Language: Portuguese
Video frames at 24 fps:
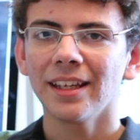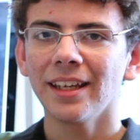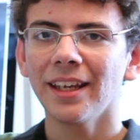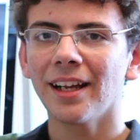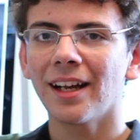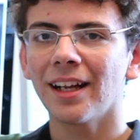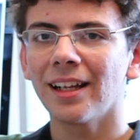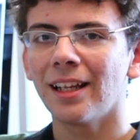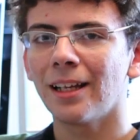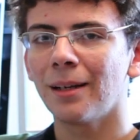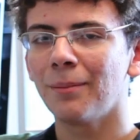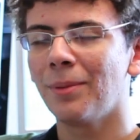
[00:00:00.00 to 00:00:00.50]
E aí
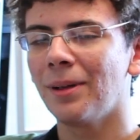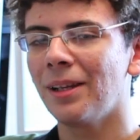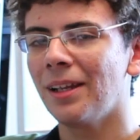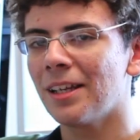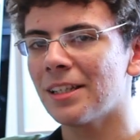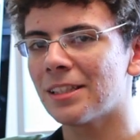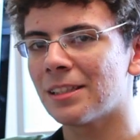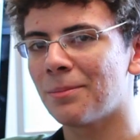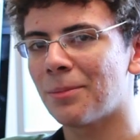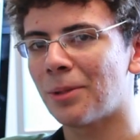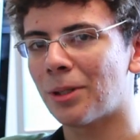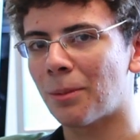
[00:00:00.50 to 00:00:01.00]
galera,
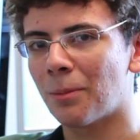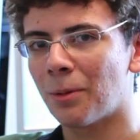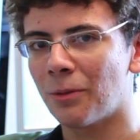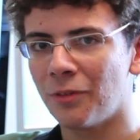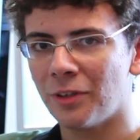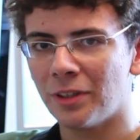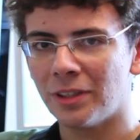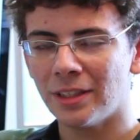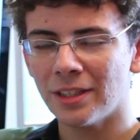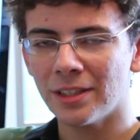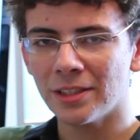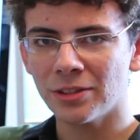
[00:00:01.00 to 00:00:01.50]
beleza? Meu nome é
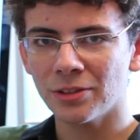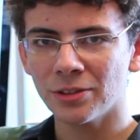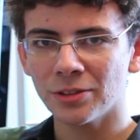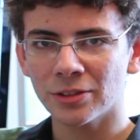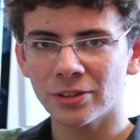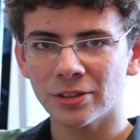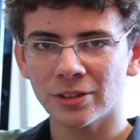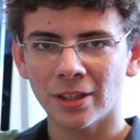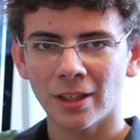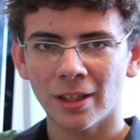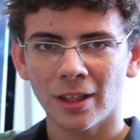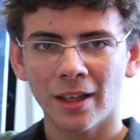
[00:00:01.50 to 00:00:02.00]

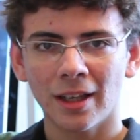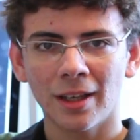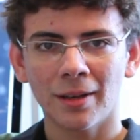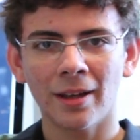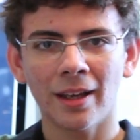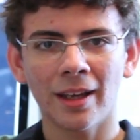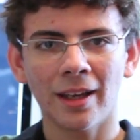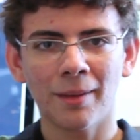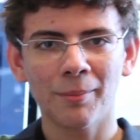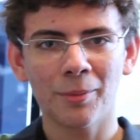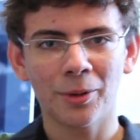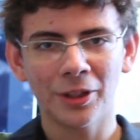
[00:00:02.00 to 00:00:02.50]
Vinícius
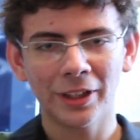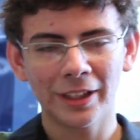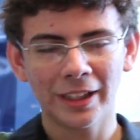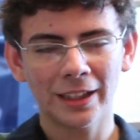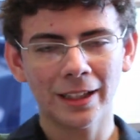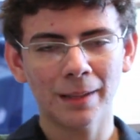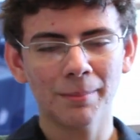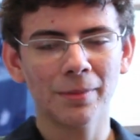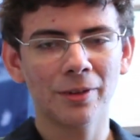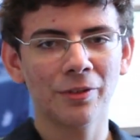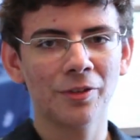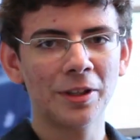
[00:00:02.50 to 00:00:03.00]
é, meu
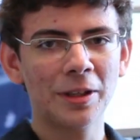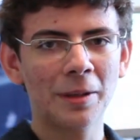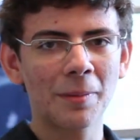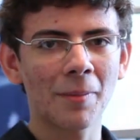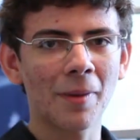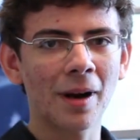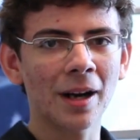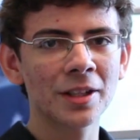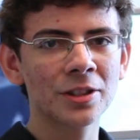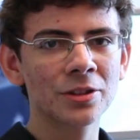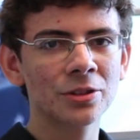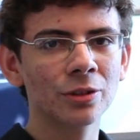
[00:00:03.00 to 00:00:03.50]
nickname é Vini
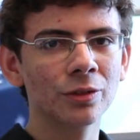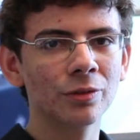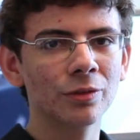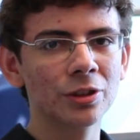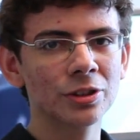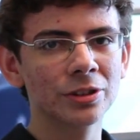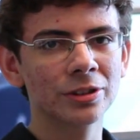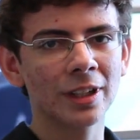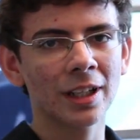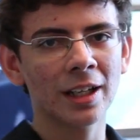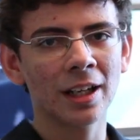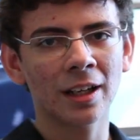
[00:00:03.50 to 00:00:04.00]
Martinson, vou
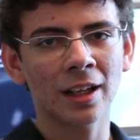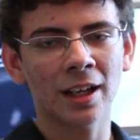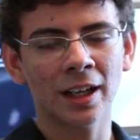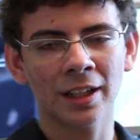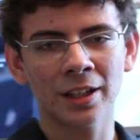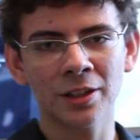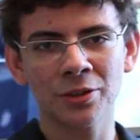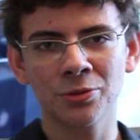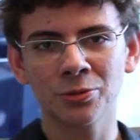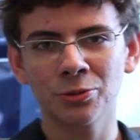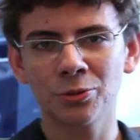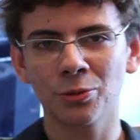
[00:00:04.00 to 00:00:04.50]
estar
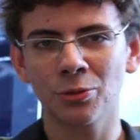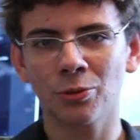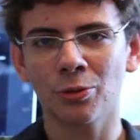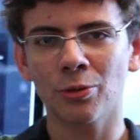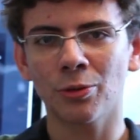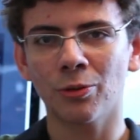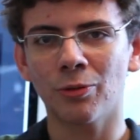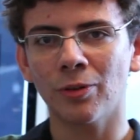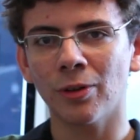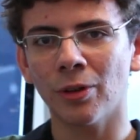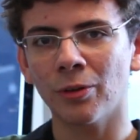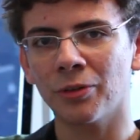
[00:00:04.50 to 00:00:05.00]
aqui junto com
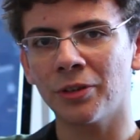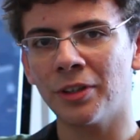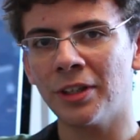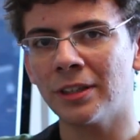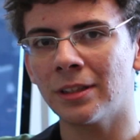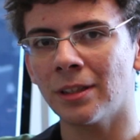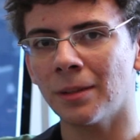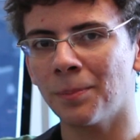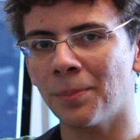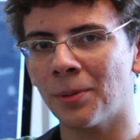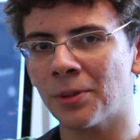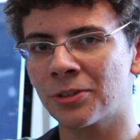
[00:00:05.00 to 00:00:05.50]
o
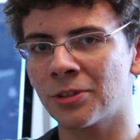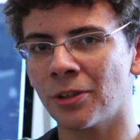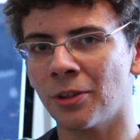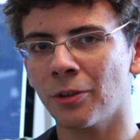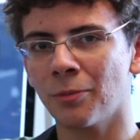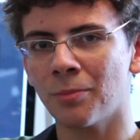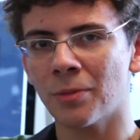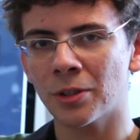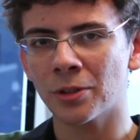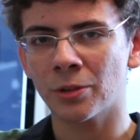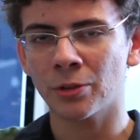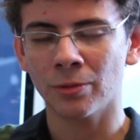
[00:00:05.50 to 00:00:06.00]
Guitar postando
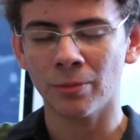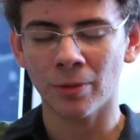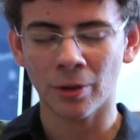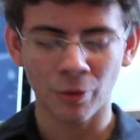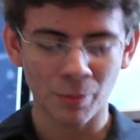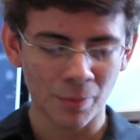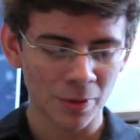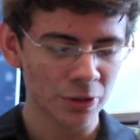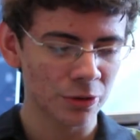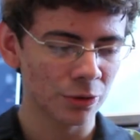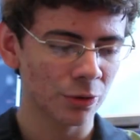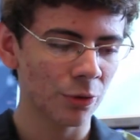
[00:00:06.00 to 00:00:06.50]
alguma,
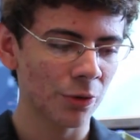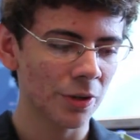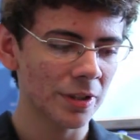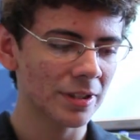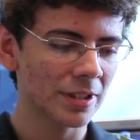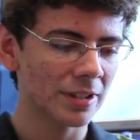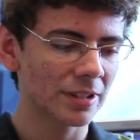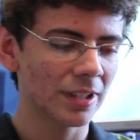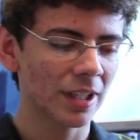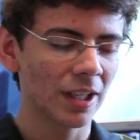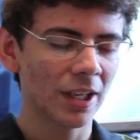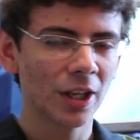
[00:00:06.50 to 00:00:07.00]
algumas
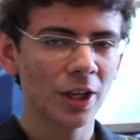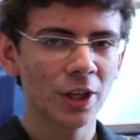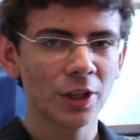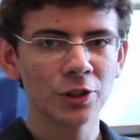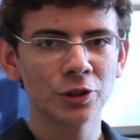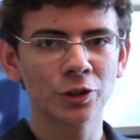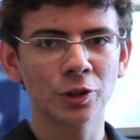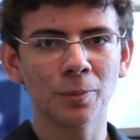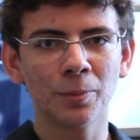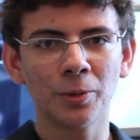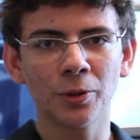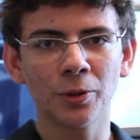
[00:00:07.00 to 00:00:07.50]
coisas
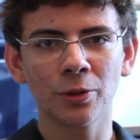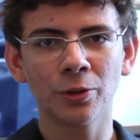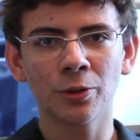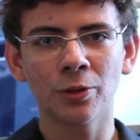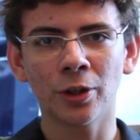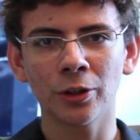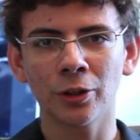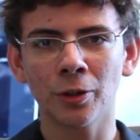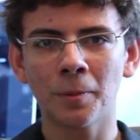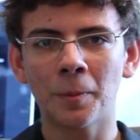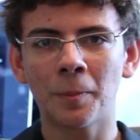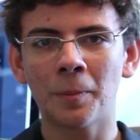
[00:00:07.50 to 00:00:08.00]
sobre o
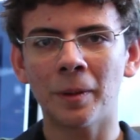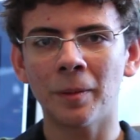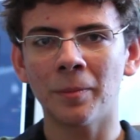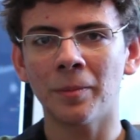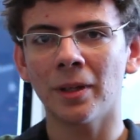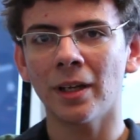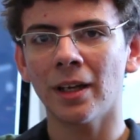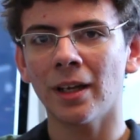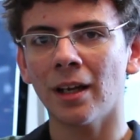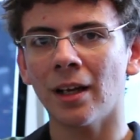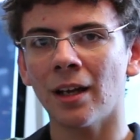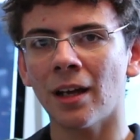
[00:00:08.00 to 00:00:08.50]
Adobe
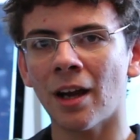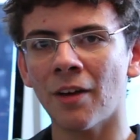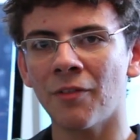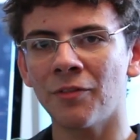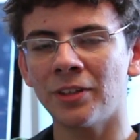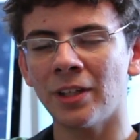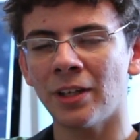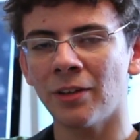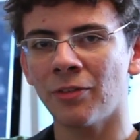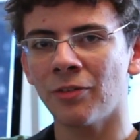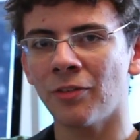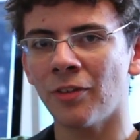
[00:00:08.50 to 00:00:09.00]
Premiere,
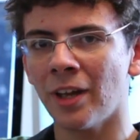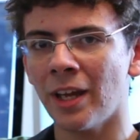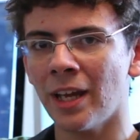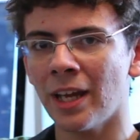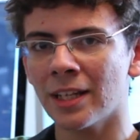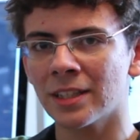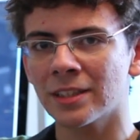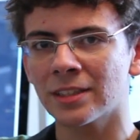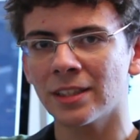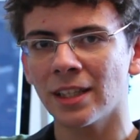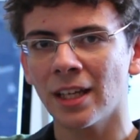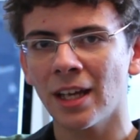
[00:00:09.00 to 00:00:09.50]
After
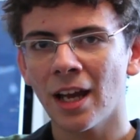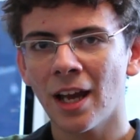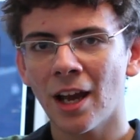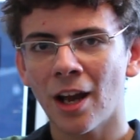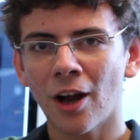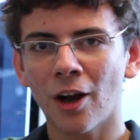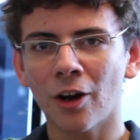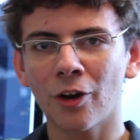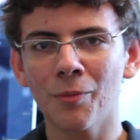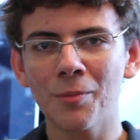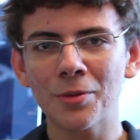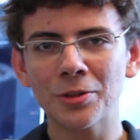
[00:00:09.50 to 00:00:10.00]
Effects,
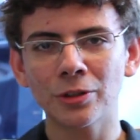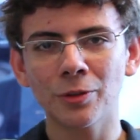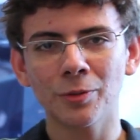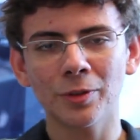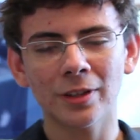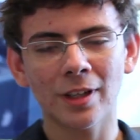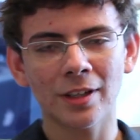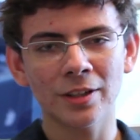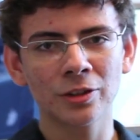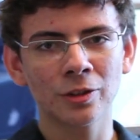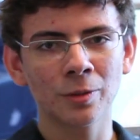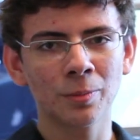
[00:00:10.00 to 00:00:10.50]
algumas
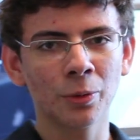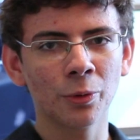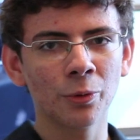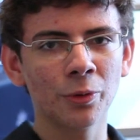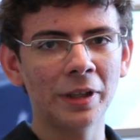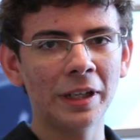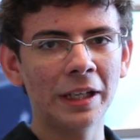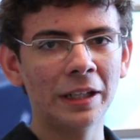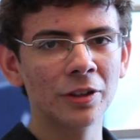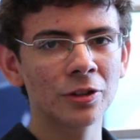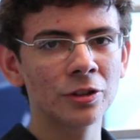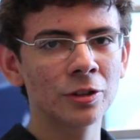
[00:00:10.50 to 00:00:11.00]
novidades sobre o
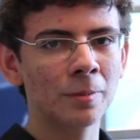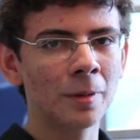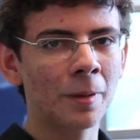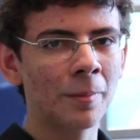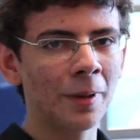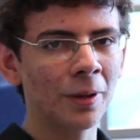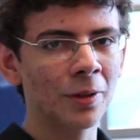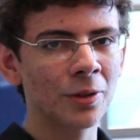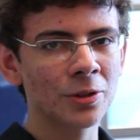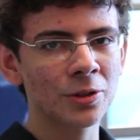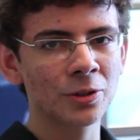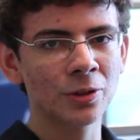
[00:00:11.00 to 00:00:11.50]
Windows, sobre o
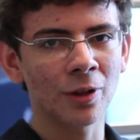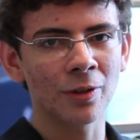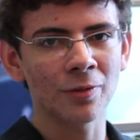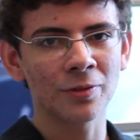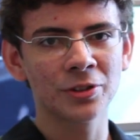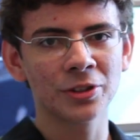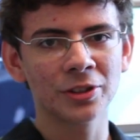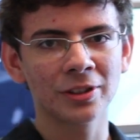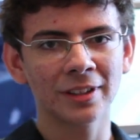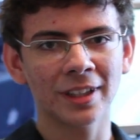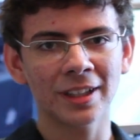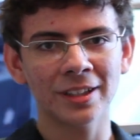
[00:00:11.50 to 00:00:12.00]

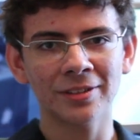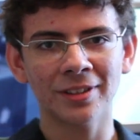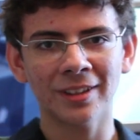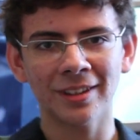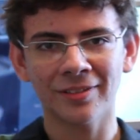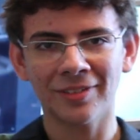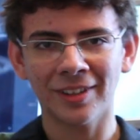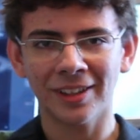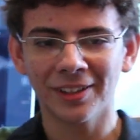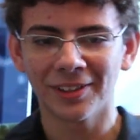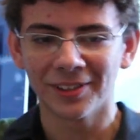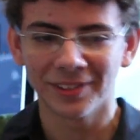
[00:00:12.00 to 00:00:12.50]
Microsoft. É isso aí,
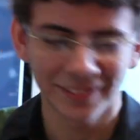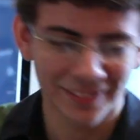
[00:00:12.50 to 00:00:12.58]
valeu!